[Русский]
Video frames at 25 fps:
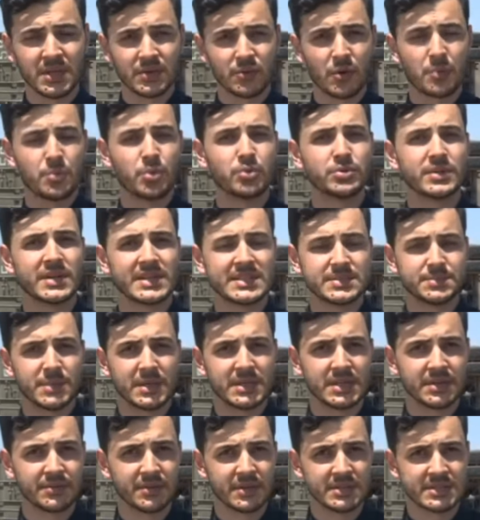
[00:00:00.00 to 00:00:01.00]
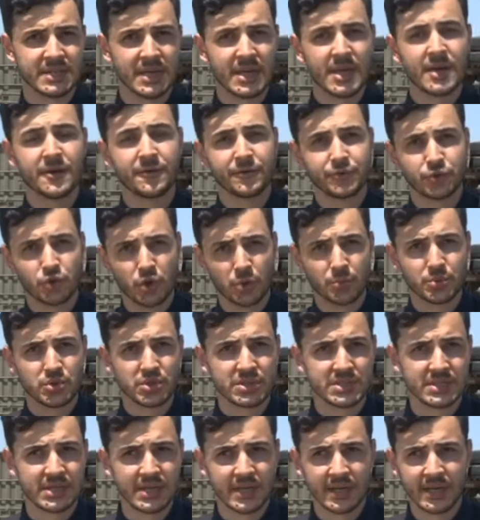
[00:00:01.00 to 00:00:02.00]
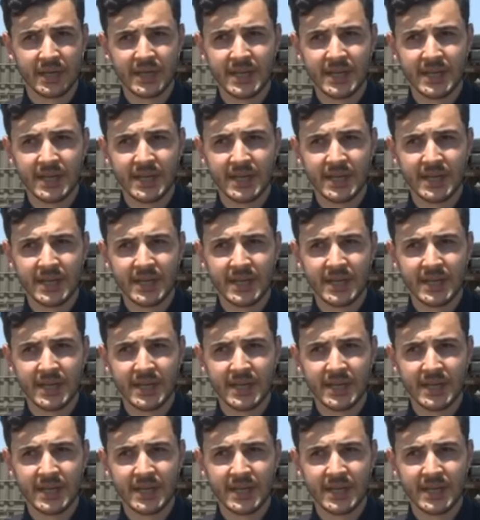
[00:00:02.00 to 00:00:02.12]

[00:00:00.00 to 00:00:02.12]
Его будут рассматривать в том числе